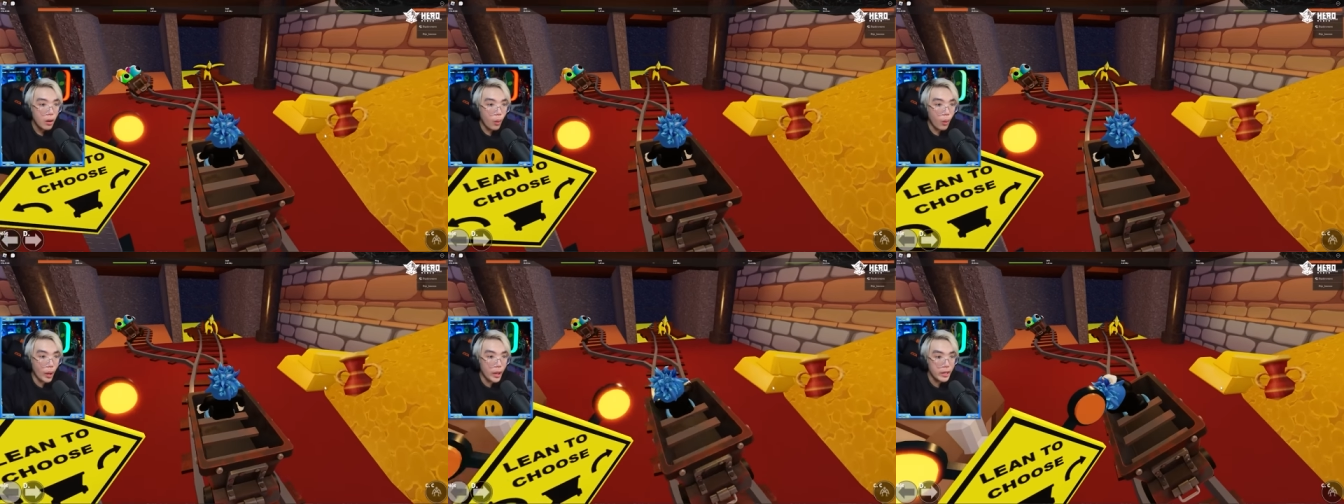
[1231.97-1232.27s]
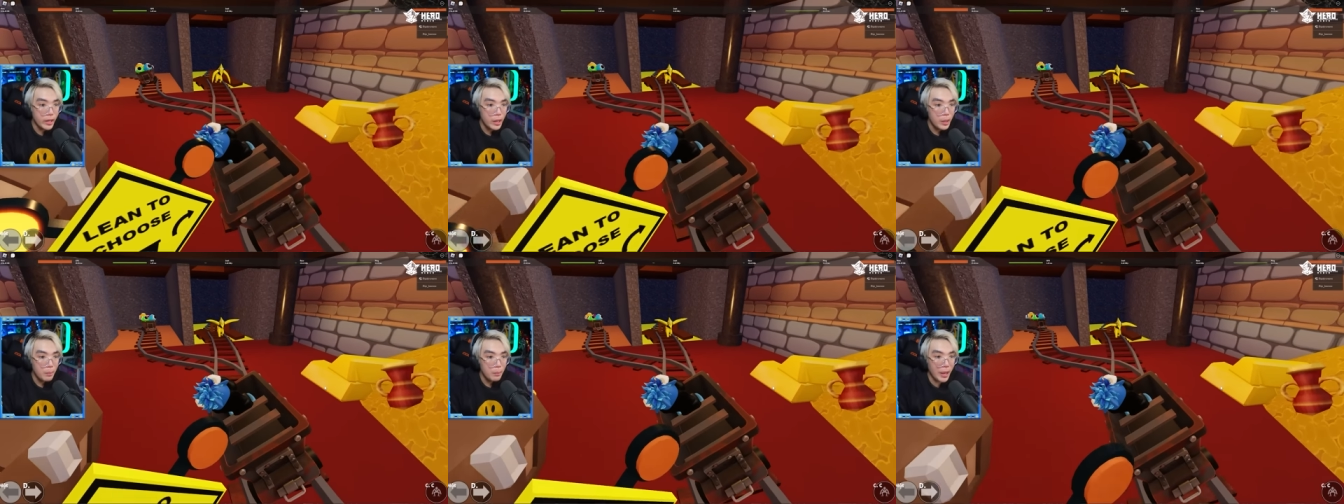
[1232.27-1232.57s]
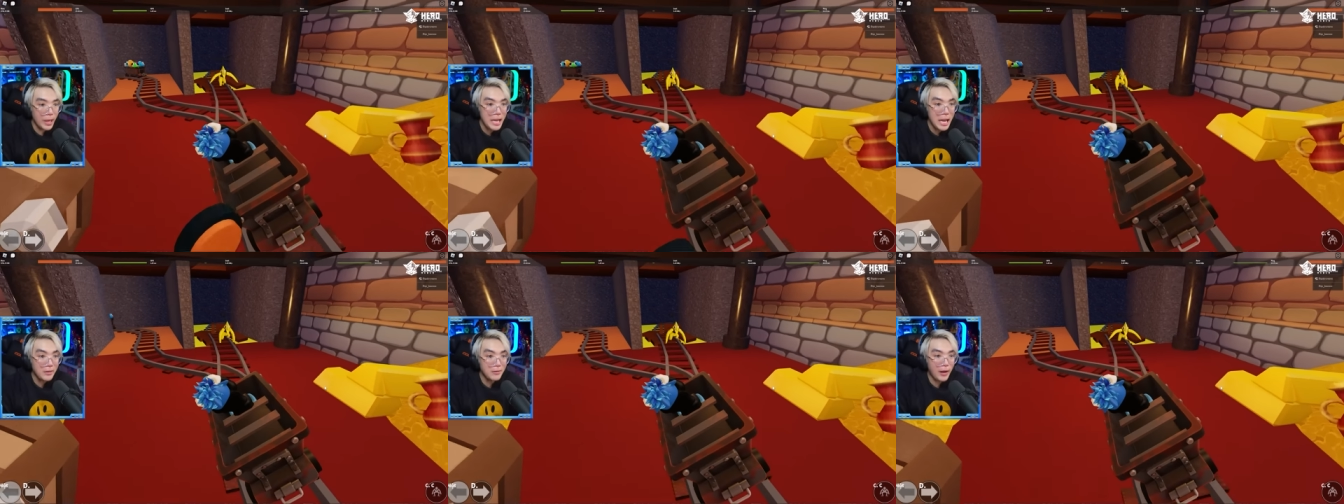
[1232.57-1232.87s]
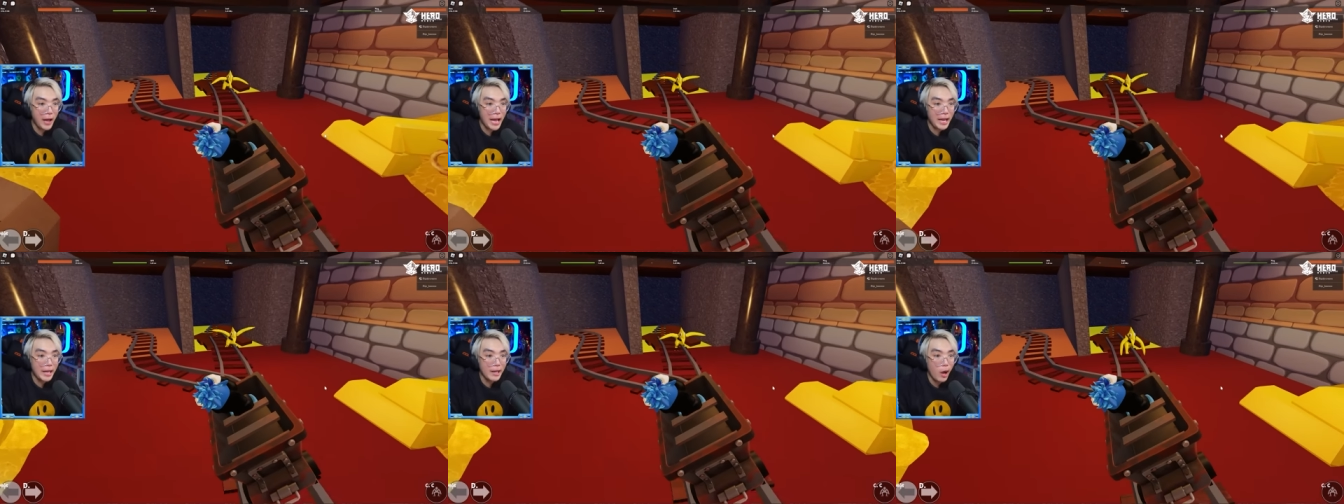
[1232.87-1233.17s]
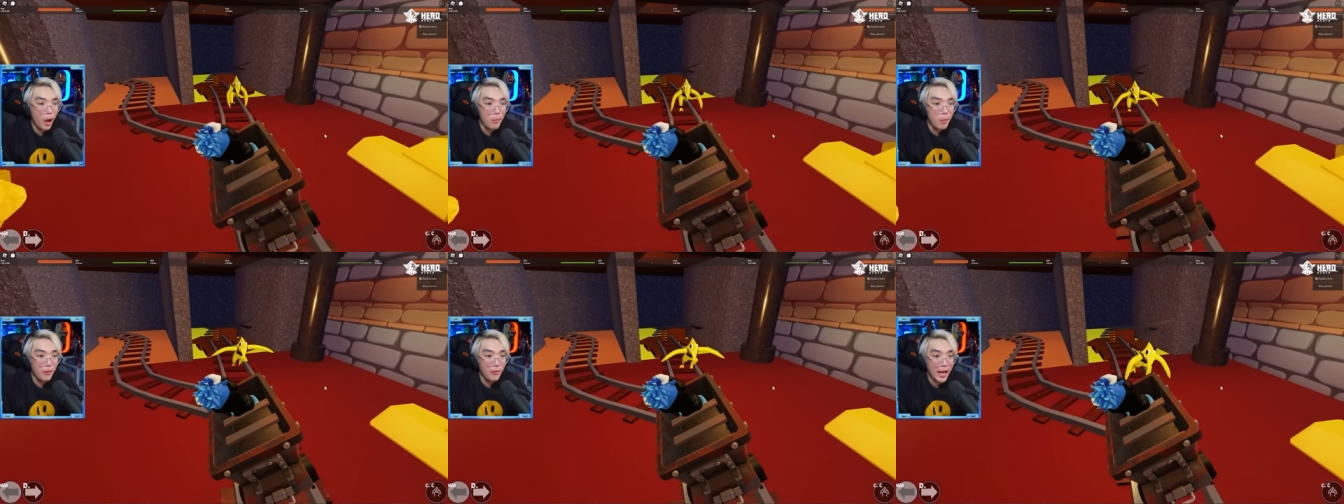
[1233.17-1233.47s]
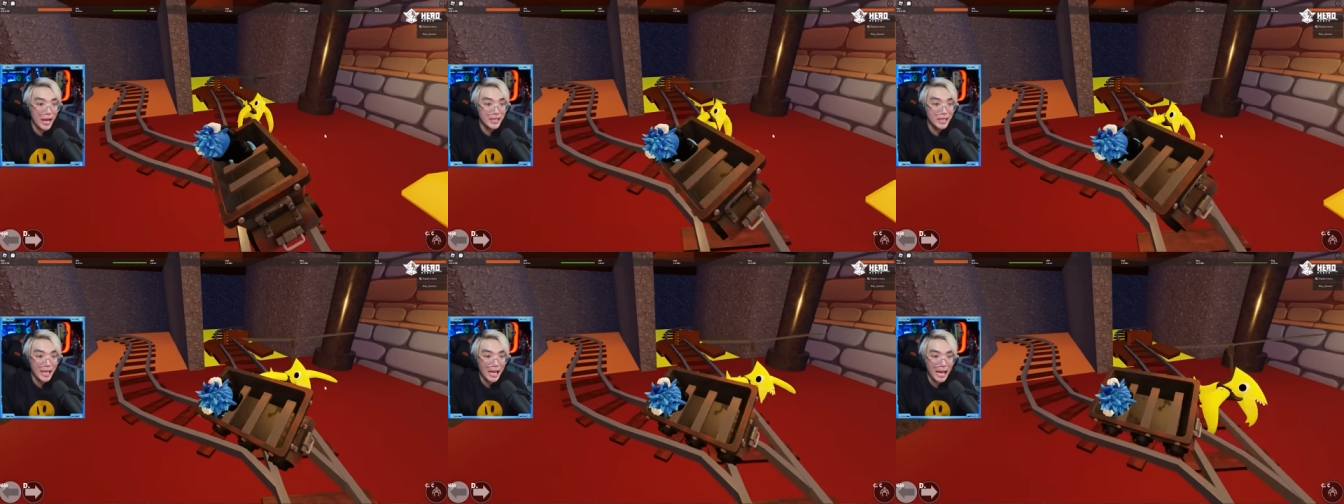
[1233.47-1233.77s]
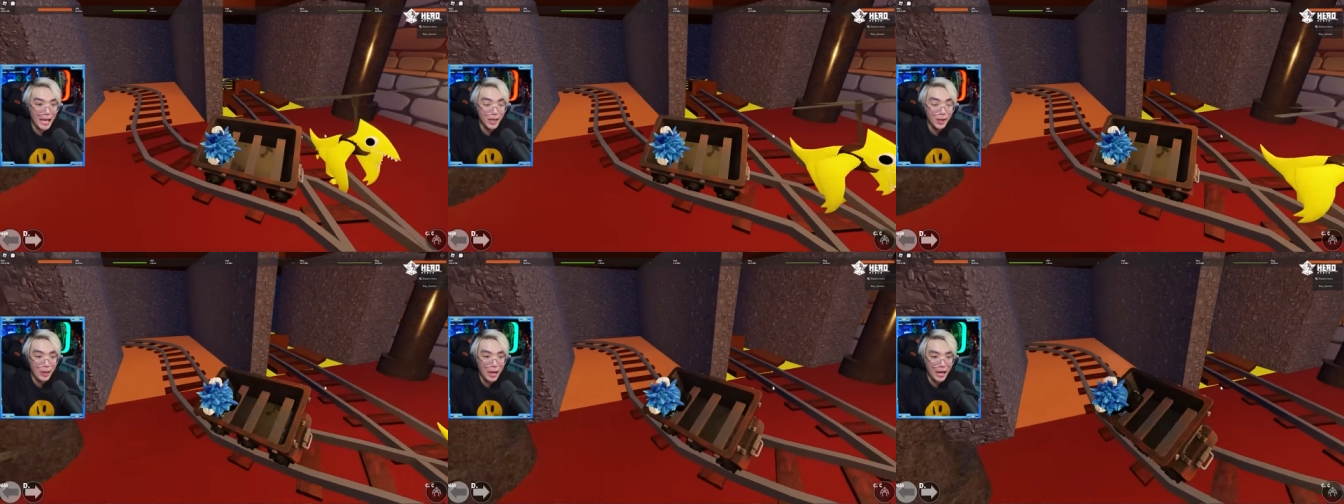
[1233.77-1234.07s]
ui mới nhắc vàng cái con màu vàng xuất
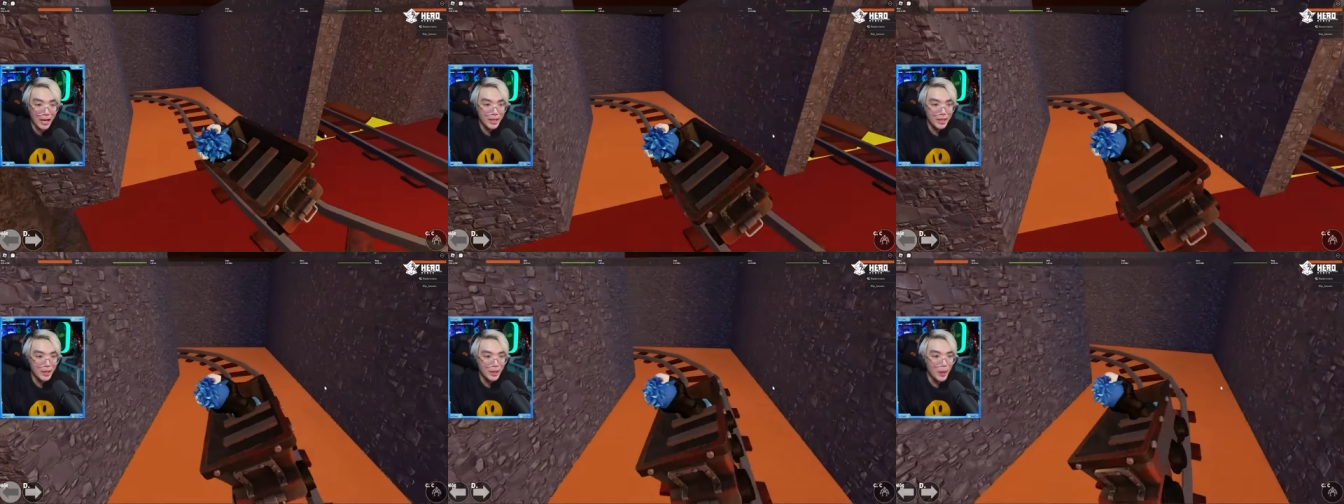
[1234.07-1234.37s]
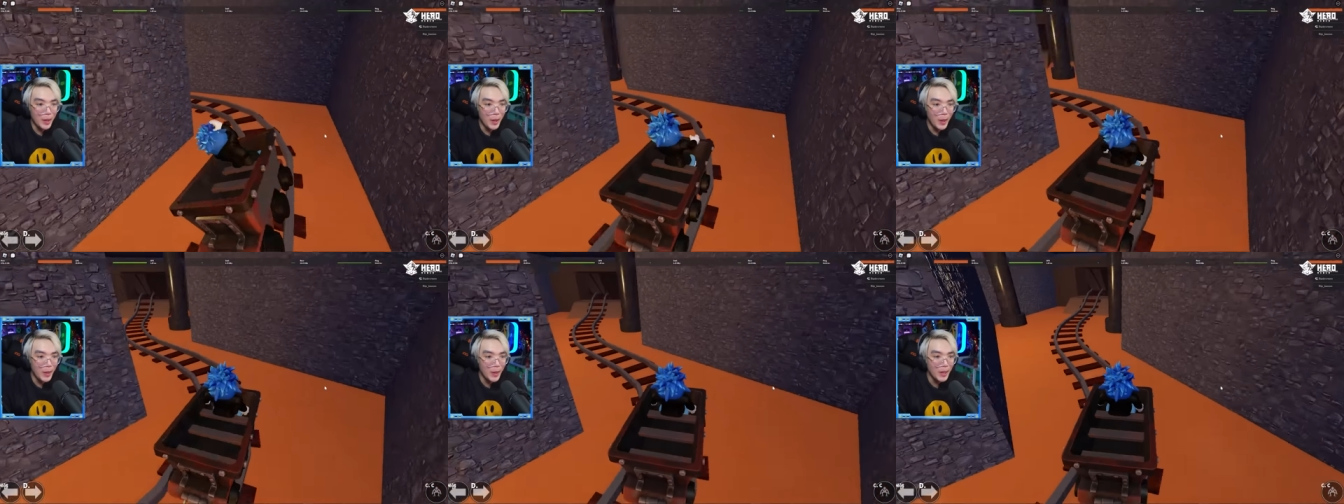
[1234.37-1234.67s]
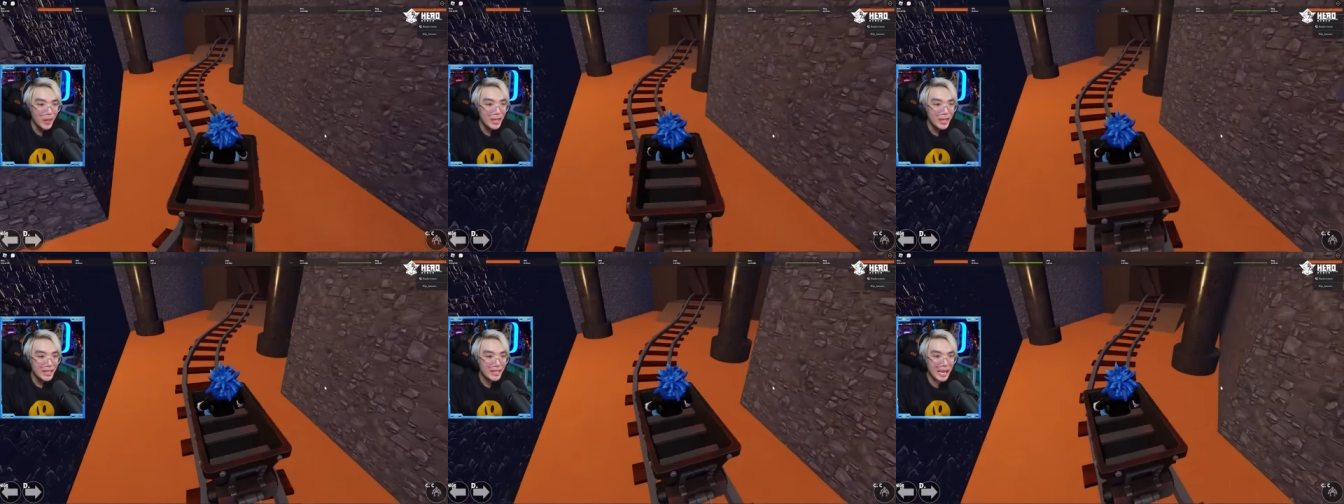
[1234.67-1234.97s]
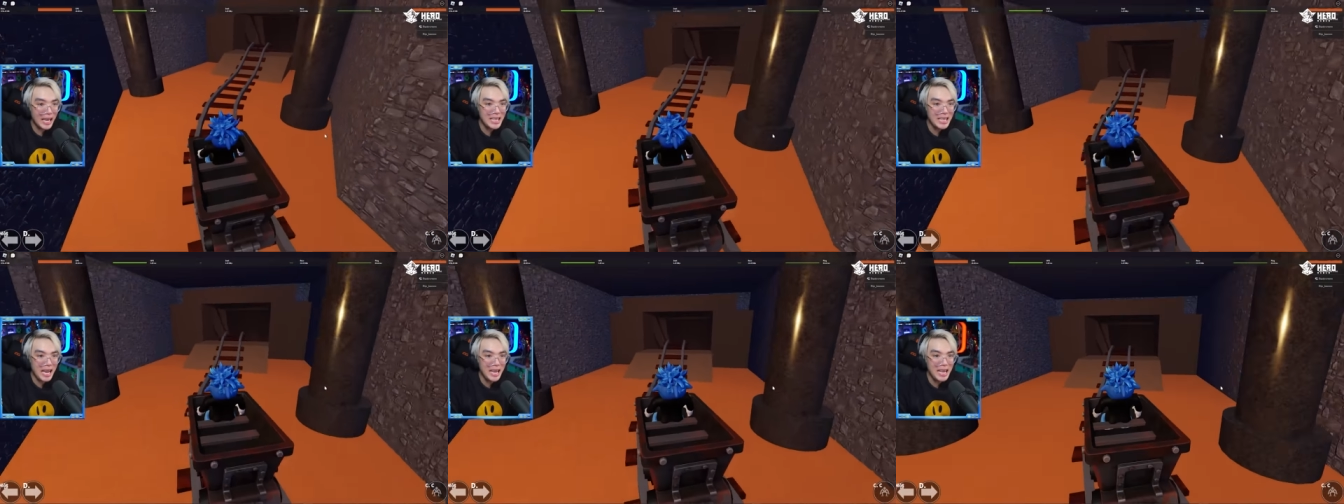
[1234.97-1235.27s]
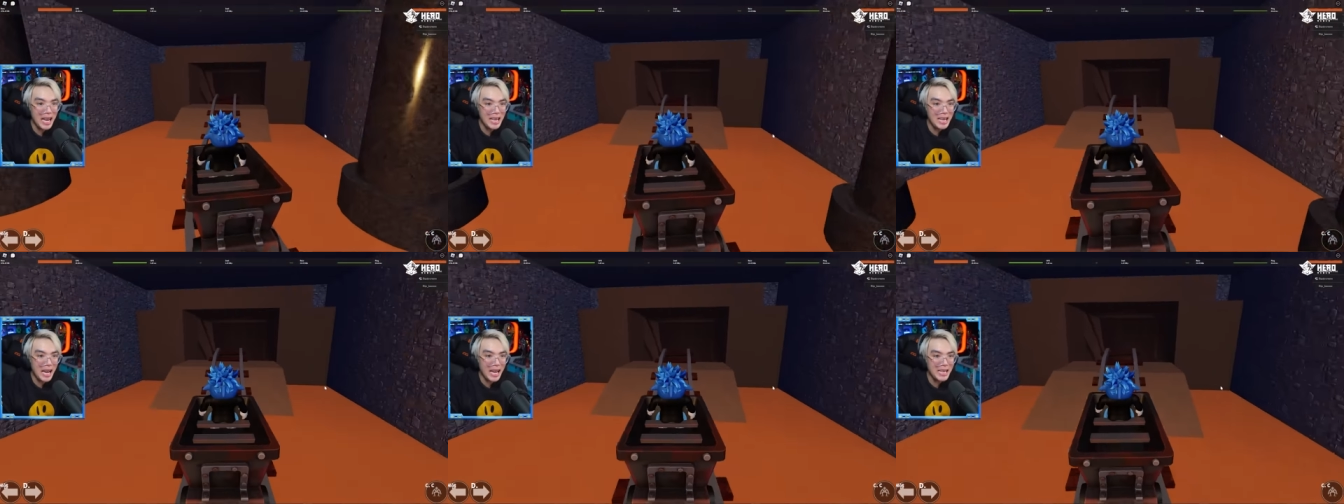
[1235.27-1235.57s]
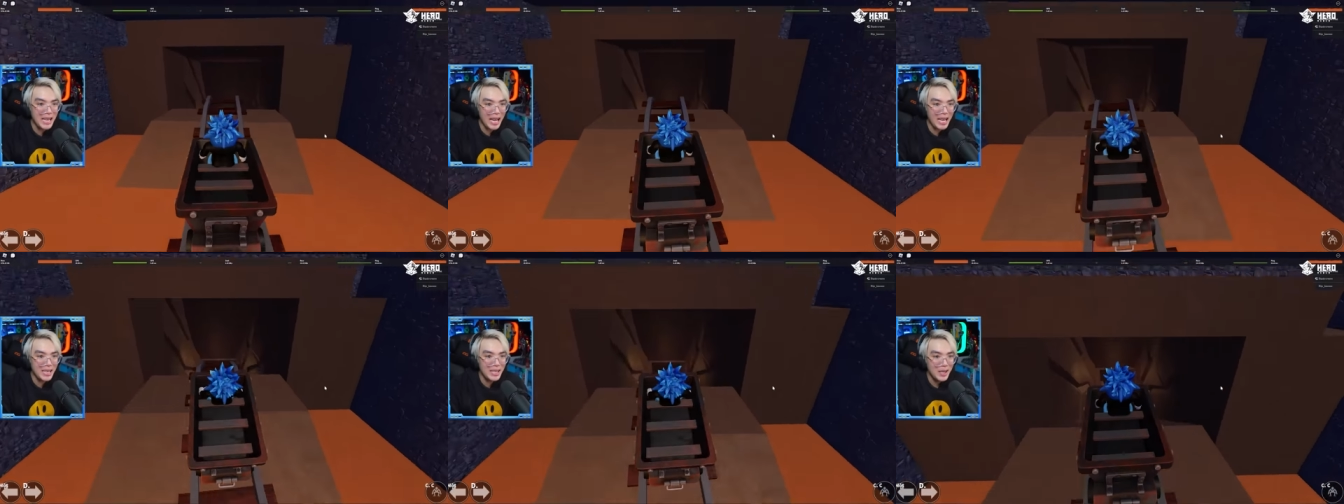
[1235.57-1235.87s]
hiện luôn nè Chạy, chạy, chạy, chạy, chạy